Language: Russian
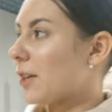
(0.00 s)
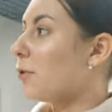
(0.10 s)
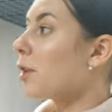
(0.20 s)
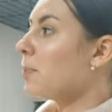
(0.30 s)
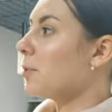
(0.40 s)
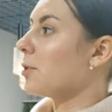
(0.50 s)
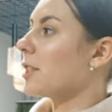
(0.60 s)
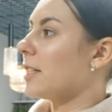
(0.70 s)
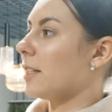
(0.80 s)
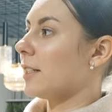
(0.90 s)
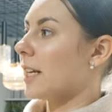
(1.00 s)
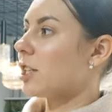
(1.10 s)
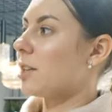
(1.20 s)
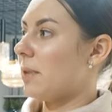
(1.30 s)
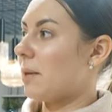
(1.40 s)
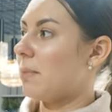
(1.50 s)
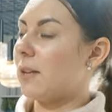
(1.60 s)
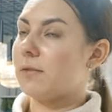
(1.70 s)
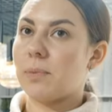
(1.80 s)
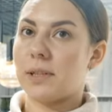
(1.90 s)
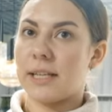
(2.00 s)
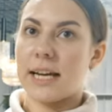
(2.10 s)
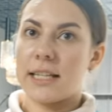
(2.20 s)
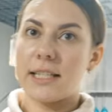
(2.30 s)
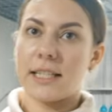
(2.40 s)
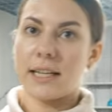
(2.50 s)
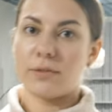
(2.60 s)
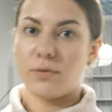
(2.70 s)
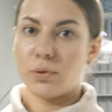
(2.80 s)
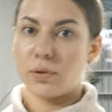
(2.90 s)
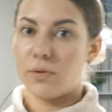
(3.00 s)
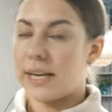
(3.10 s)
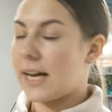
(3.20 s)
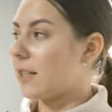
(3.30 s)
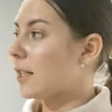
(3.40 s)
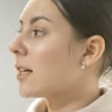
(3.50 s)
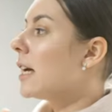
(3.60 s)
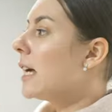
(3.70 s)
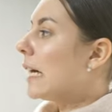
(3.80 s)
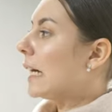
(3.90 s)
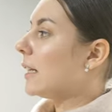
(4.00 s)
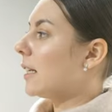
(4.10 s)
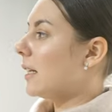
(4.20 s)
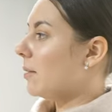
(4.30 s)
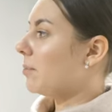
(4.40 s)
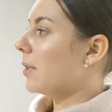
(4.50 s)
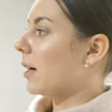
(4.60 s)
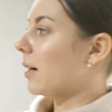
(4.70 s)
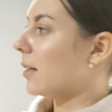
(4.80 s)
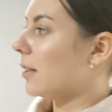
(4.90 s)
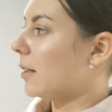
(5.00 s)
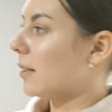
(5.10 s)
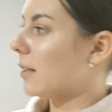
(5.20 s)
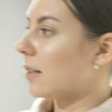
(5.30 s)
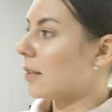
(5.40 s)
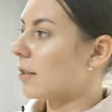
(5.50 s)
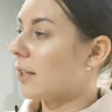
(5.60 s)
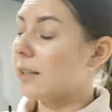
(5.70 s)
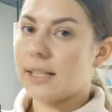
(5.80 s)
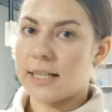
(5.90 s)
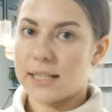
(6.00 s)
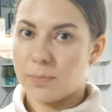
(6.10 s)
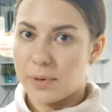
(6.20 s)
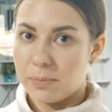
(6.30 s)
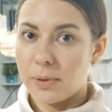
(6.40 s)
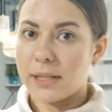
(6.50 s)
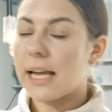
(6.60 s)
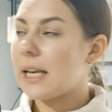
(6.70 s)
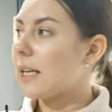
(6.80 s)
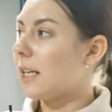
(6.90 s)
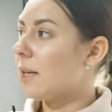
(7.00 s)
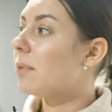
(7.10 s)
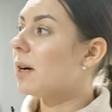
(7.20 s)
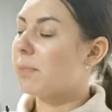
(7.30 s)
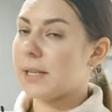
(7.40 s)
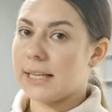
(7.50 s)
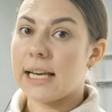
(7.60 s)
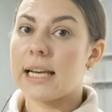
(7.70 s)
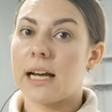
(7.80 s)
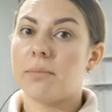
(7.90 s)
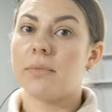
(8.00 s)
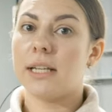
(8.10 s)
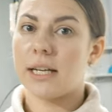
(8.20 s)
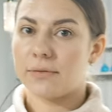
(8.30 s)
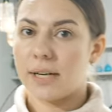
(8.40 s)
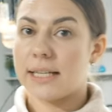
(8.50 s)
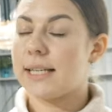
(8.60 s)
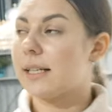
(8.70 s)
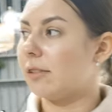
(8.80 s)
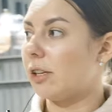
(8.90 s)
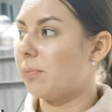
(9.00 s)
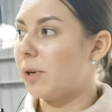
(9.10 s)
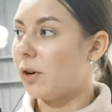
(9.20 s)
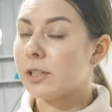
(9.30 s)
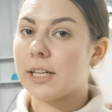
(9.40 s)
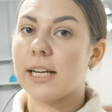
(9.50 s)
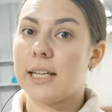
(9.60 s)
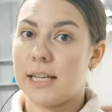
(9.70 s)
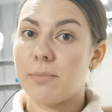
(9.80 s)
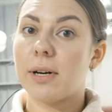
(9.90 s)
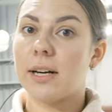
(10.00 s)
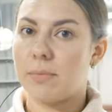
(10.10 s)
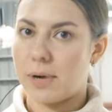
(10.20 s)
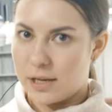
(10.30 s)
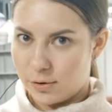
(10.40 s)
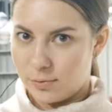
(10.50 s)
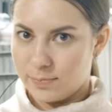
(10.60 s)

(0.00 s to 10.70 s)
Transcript: Корпус э, нашей мебели выполняется в двух вариантах. Это либо ЛДСП панели, либо панели МДФ, отделанные пленкой, либо эмалью.